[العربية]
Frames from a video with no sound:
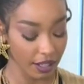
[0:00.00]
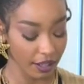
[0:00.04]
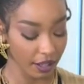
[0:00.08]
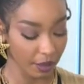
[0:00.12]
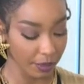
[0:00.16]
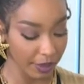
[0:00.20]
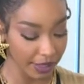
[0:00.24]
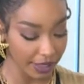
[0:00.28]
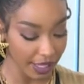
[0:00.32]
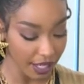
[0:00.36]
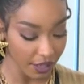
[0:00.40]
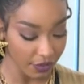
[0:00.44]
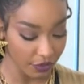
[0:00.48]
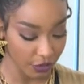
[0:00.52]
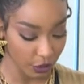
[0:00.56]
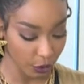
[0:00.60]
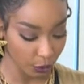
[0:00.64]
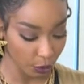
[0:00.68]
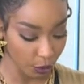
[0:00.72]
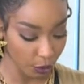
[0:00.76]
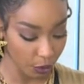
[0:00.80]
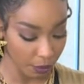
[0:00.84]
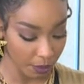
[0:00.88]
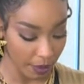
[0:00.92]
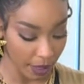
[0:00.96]
رمضان في
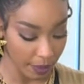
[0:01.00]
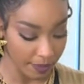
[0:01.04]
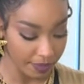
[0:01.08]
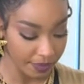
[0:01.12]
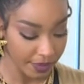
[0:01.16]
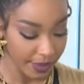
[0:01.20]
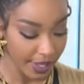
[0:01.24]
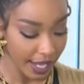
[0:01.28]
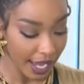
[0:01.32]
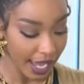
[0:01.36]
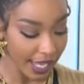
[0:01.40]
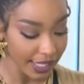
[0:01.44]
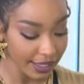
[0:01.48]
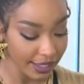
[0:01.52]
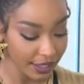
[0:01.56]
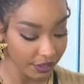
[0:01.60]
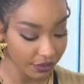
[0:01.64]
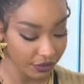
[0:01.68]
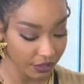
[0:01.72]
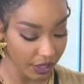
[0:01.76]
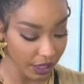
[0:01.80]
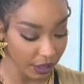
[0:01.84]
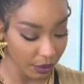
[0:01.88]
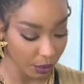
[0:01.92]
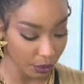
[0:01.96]
الغربه هل
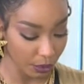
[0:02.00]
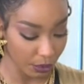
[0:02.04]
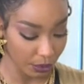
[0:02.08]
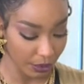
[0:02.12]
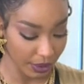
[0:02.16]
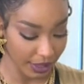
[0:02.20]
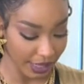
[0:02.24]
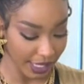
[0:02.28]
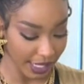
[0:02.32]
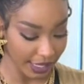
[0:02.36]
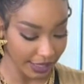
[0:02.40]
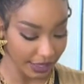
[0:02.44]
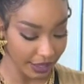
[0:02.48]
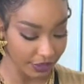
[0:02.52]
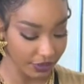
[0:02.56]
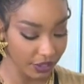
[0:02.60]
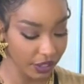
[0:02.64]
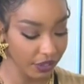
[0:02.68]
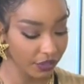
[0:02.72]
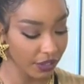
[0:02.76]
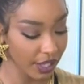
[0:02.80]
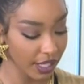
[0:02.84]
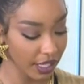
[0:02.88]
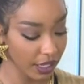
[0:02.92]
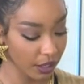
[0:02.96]
تفتكروا يعني في
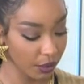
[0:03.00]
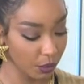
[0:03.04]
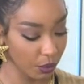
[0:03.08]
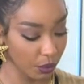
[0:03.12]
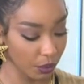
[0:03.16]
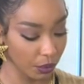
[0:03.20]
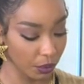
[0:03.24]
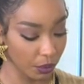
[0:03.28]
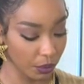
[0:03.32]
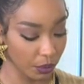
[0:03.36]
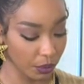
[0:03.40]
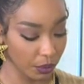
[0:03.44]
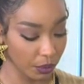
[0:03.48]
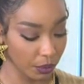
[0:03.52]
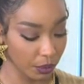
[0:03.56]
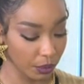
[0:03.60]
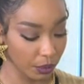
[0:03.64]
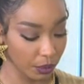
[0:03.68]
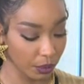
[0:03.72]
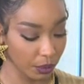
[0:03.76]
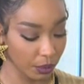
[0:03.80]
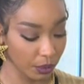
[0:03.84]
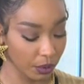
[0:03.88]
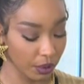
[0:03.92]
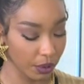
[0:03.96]
فرق
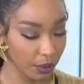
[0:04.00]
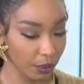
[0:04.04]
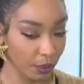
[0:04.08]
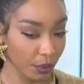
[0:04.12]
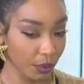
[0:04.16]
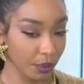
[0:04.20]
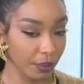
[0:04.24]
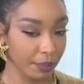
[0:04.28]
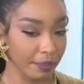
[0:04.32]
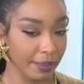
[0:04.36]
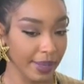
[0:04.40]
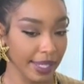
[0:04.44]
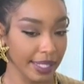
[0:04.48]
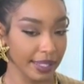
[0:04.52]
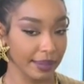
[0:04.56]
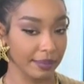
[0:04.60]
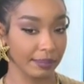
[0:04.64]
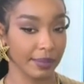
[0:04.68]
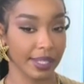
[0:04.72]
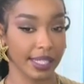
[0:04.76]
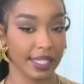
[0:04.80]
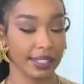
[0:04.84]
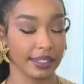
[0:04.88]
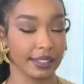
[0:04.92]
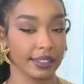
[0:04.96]
بين
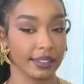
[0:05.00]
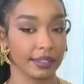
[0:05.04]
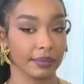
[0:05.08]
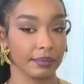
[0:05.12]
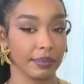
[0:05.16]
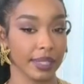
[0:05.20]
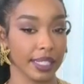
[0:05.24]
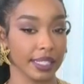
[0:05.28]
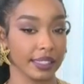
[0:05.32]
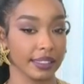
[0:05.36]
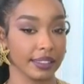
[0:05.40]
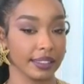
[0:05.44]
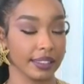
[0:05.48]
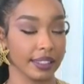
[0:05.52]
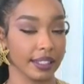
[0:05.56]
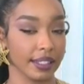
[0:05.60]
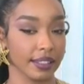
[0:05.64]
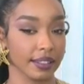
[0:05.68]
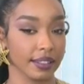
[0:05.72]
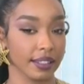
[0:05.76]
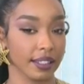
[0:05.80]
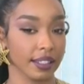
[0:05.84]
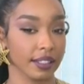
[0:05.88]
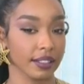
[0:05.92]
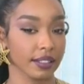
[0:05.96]
بين بين
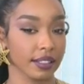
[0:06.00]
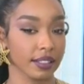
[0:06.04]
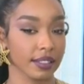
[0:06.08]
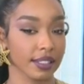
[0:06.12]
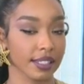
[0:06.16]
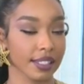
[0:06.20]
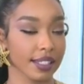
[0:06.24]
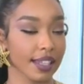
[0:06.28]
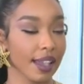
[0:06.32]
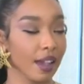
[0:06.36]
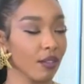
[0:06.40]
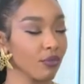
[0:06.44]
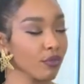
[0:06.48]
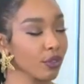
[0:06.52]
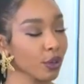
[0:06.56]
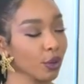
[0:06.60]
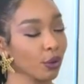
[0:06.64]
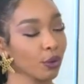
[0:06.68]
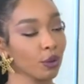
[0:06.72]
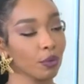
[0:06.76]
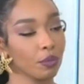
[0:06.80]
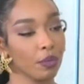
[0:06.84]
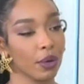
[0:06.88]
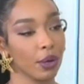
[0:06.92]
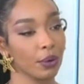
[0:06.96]
الصيام في
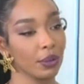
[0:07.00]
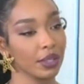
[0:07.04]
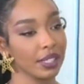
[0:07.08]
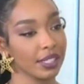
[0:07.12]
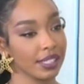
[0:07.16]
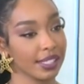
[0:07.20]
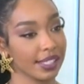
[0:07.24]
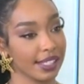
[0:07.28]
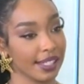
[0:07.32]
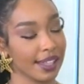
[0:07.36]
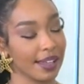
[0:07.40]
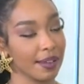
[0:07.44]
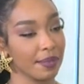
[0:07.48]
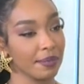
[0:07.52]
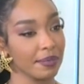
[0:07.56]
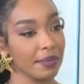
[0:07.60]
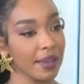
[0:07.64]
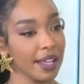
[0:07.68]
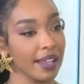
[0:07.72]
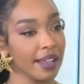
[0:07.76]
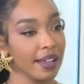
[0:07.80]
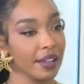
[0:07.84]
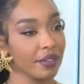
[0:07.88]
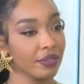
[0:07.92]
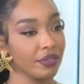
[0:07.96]
الغربه ولا الصيام
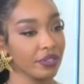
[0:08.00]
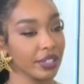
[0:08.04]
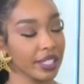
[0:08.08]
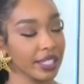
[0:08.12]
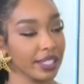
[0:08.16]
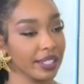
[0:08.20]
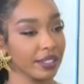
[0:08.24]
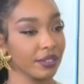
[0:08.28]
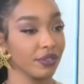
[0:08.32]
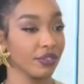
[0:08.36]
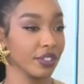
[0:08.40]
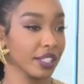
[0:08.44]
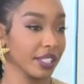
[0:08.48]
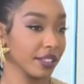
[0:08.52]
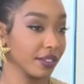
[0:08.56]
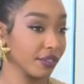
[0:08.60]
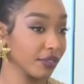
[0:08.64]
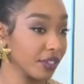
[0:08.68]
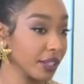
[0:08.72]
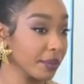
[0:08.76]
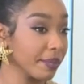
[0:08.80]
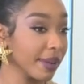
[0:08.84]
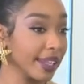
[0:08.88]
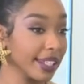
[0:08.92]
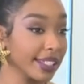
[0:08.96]
في في
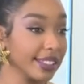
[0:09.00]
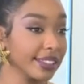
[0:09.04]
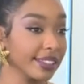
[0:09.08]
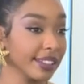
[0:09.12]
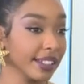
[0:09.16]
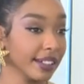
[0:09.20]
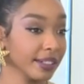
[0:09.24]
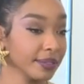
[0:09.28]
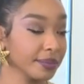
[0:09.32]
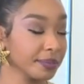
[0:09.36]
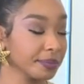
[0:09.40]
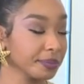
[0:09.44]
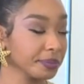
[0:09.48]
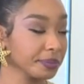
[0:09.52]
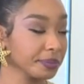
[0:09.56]
في بلدنا